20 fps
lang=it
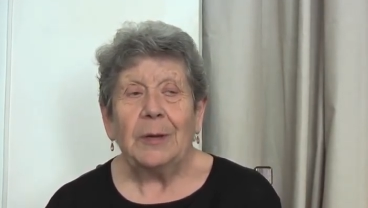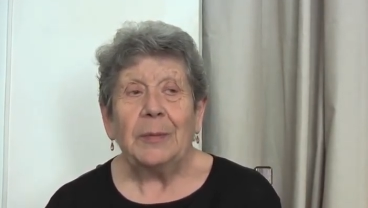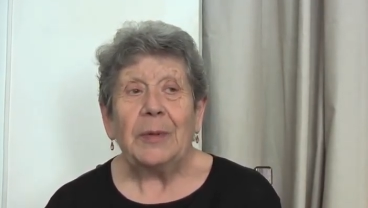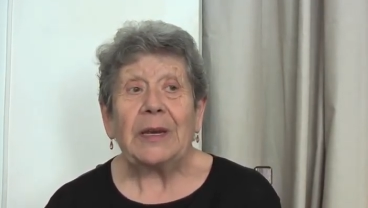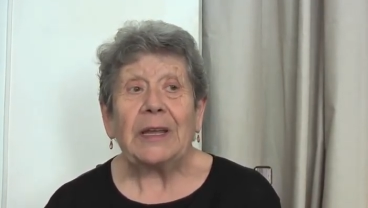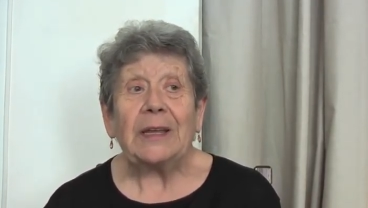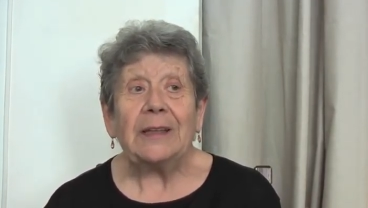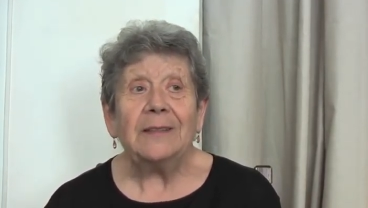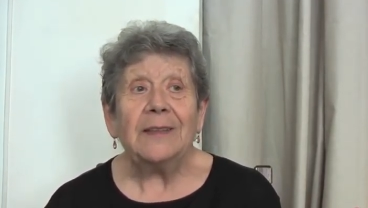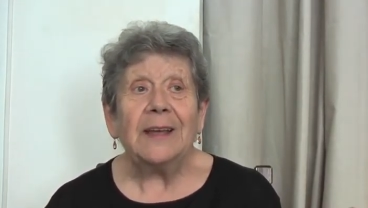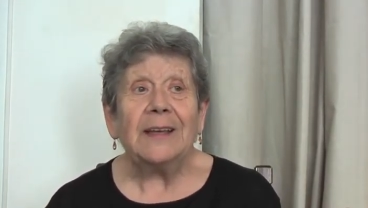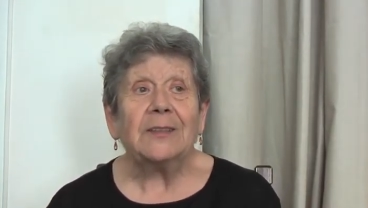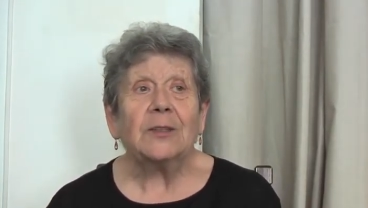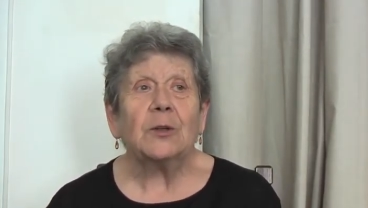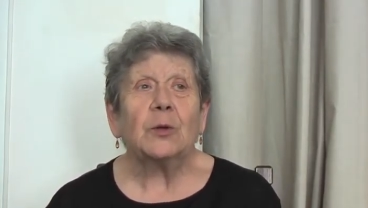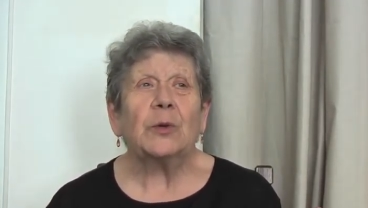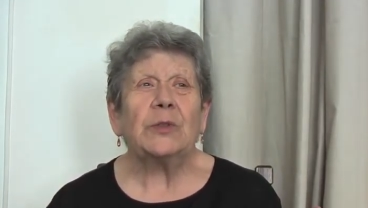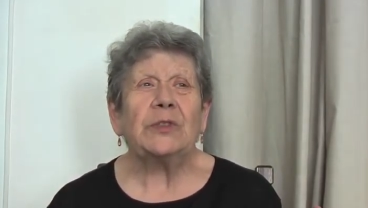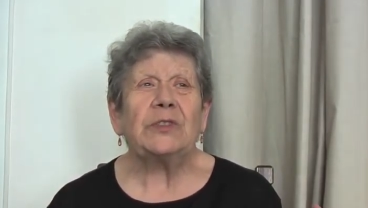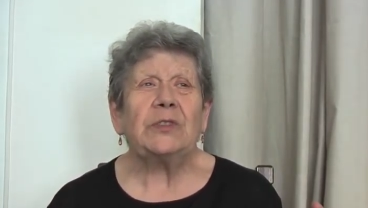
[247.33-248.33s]
Perché
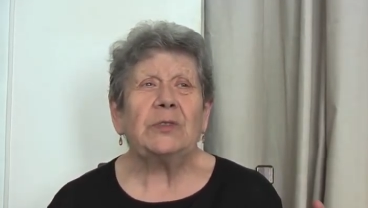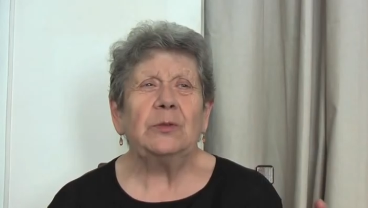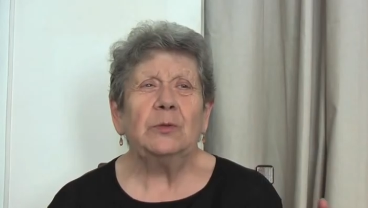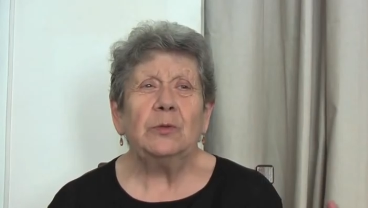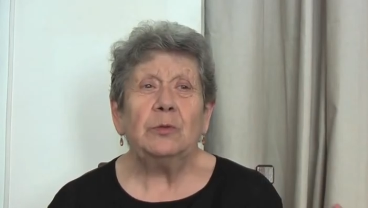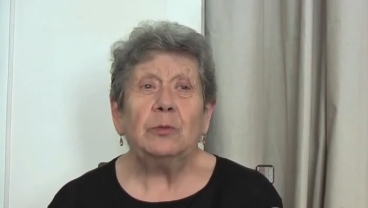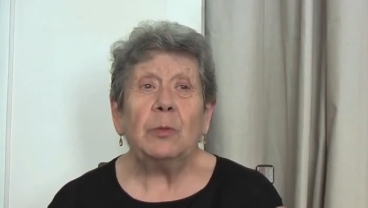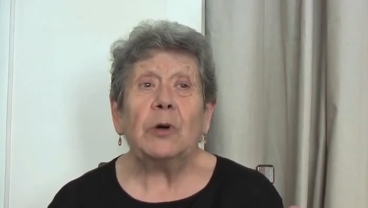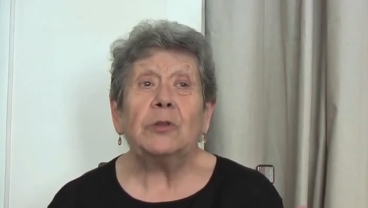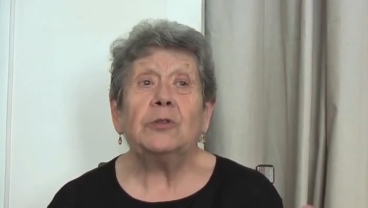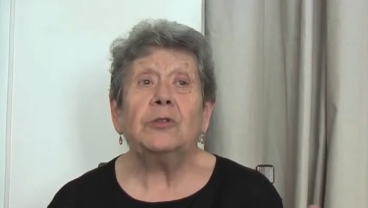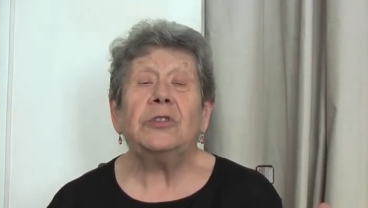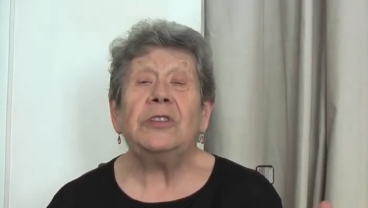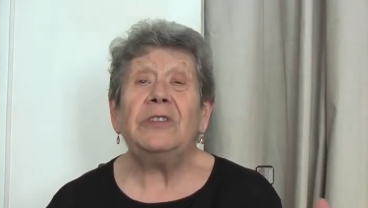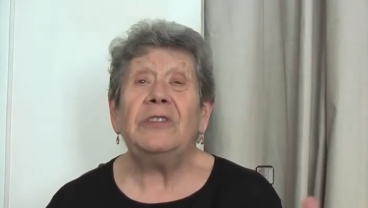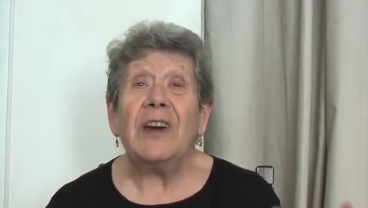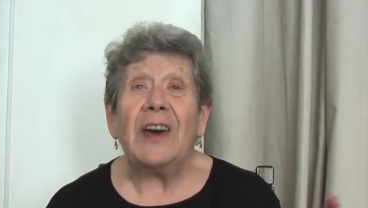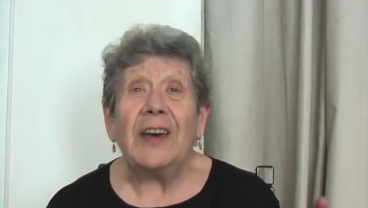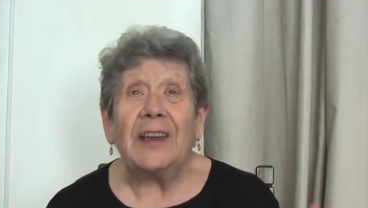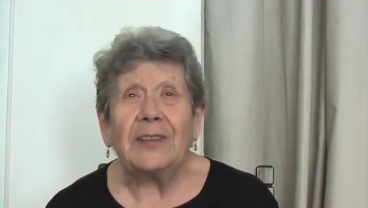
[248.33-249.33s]
dietro questo modo
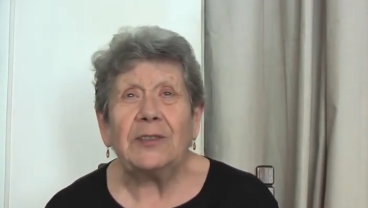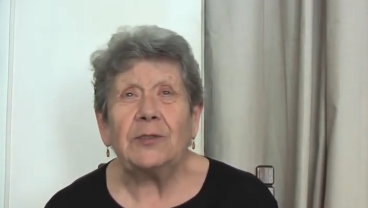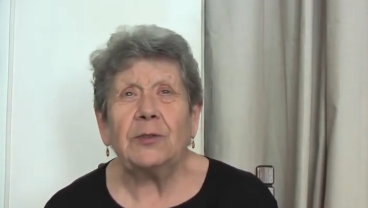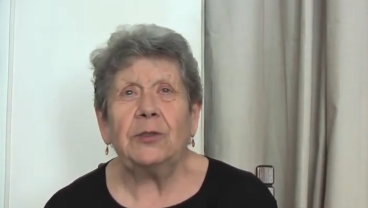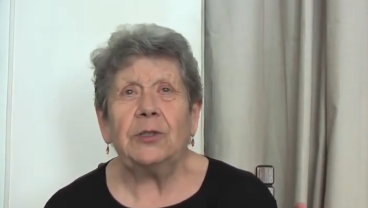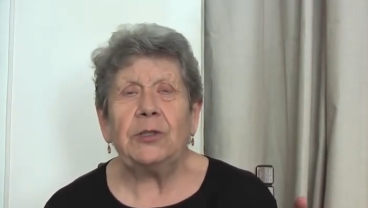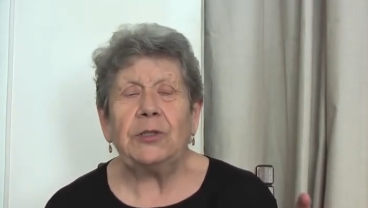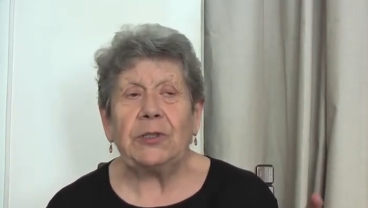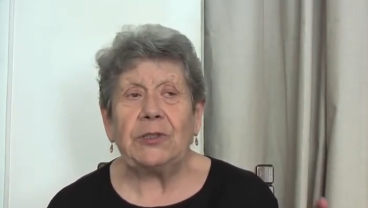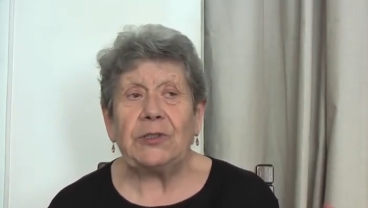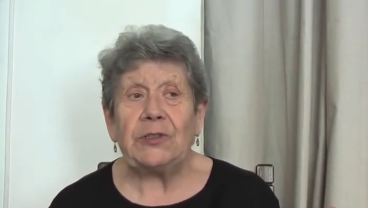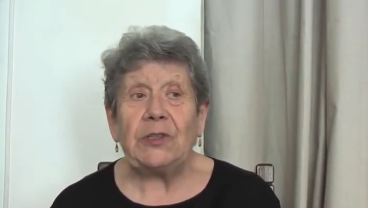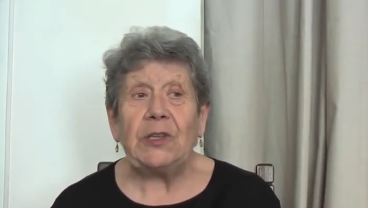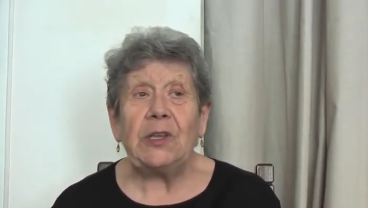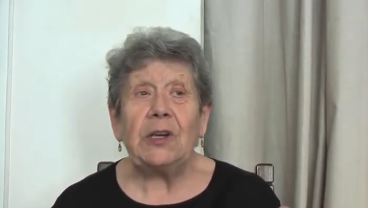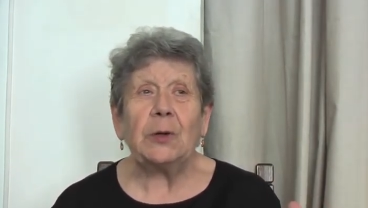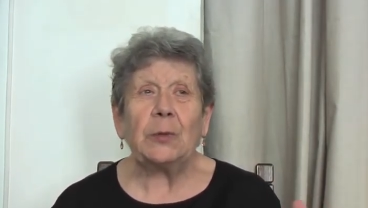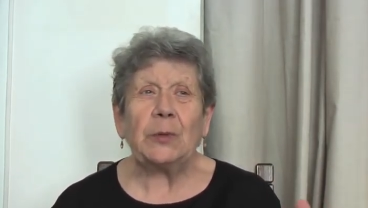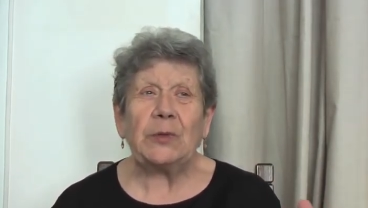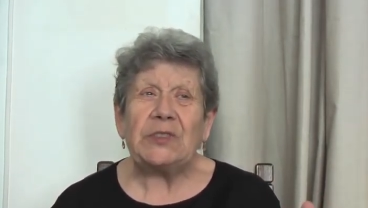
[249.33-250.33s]
diverso di
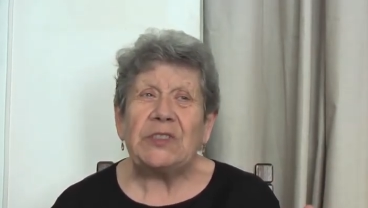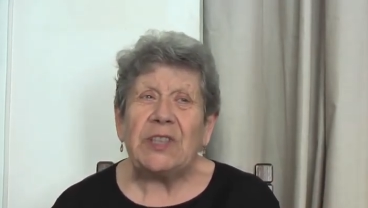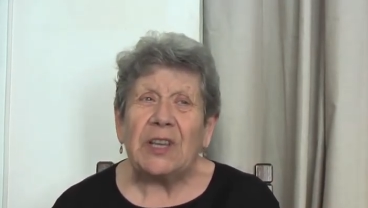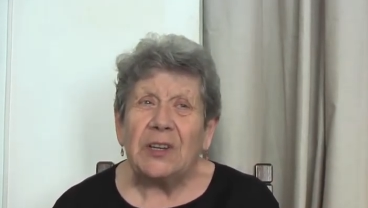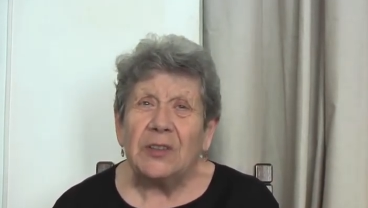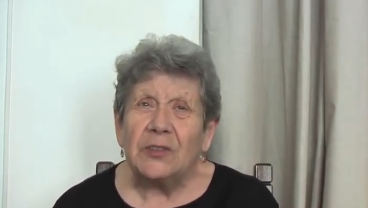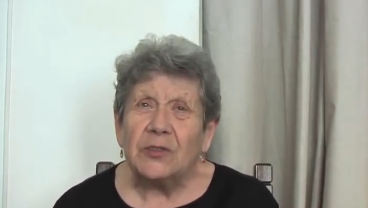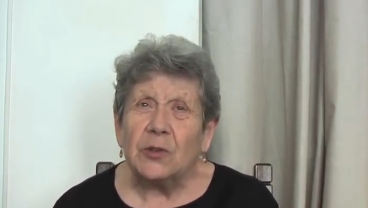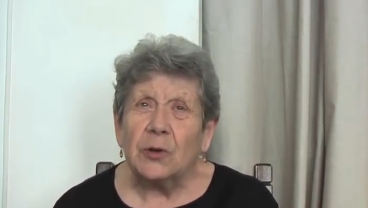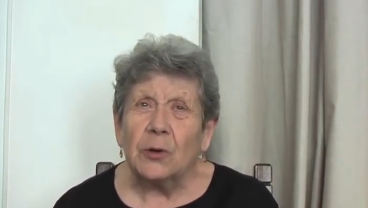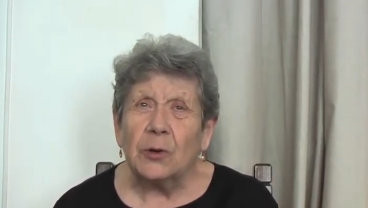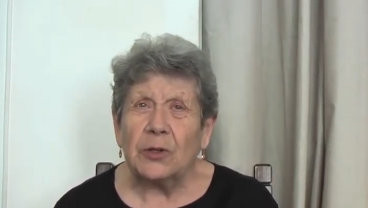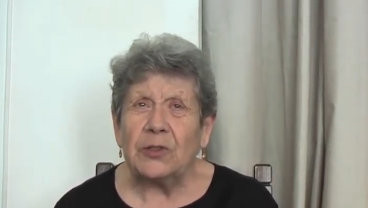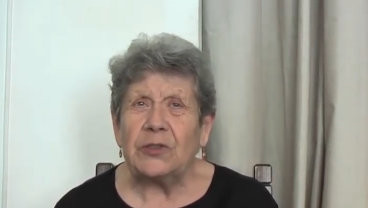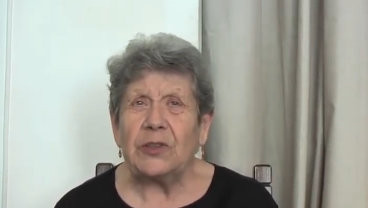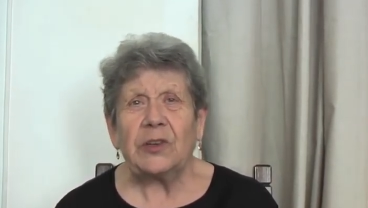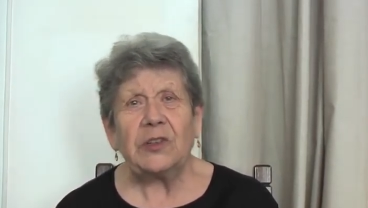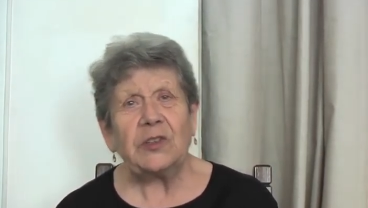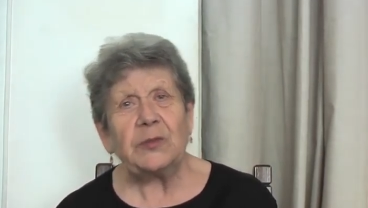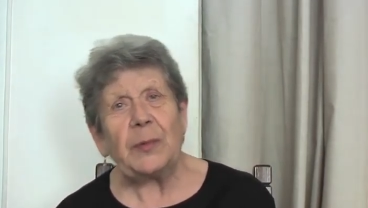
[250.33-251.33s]
gestire queste
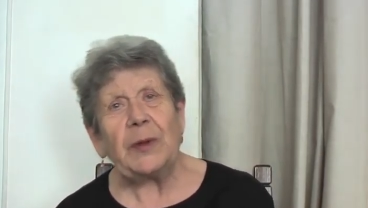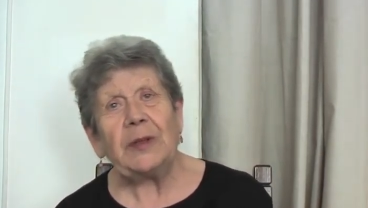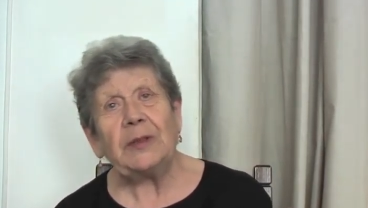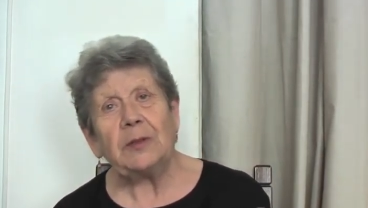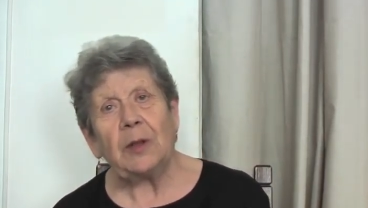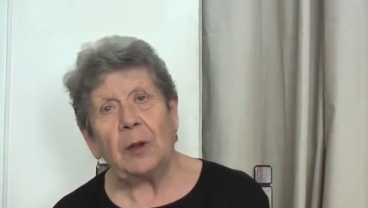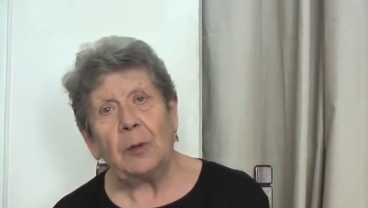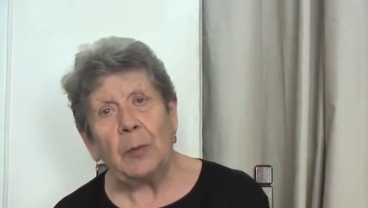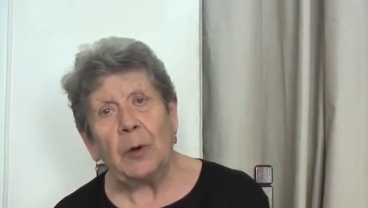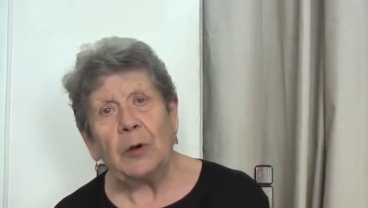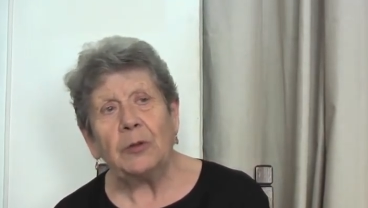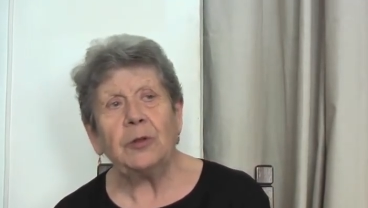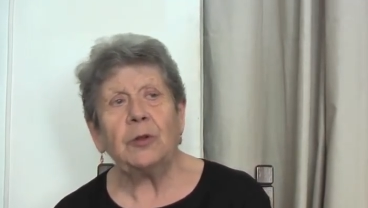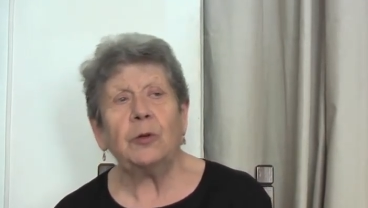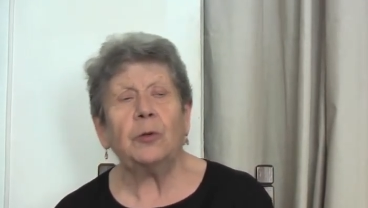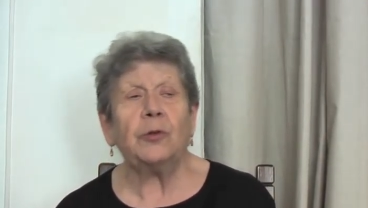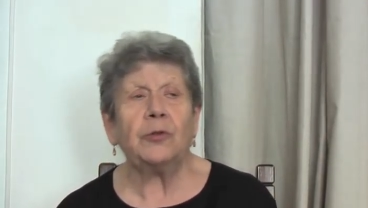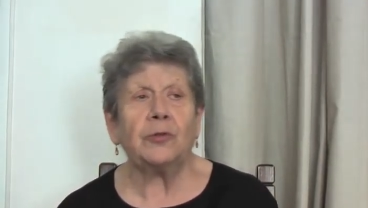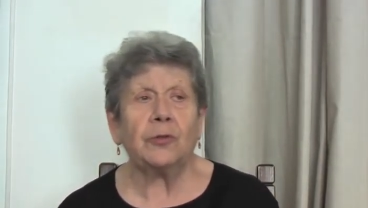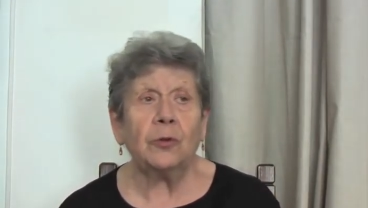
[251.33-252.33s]
risorse rispetto al modo
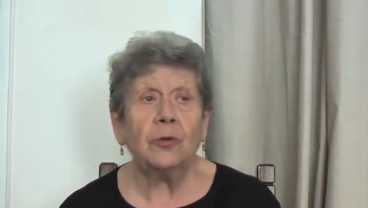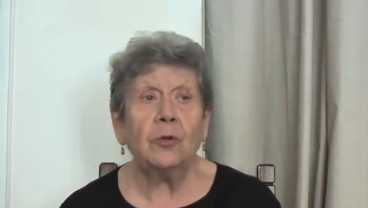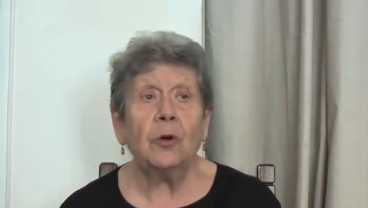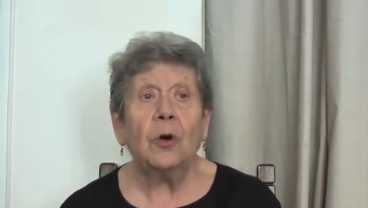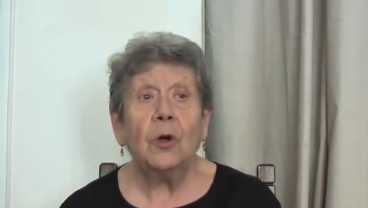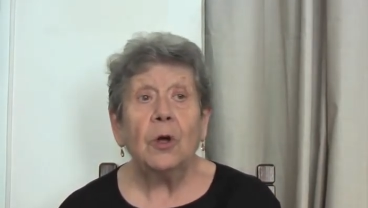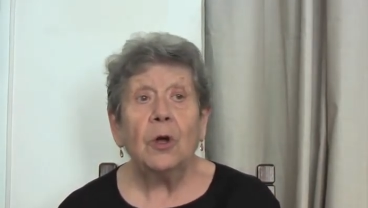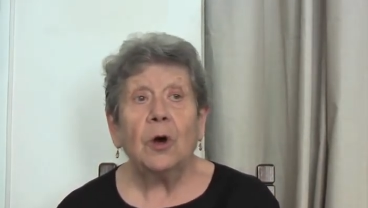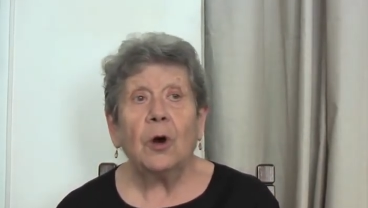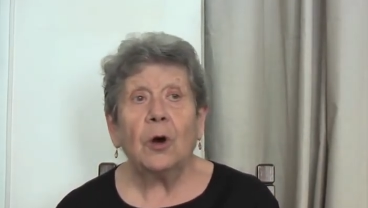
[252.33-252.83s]
in cui sono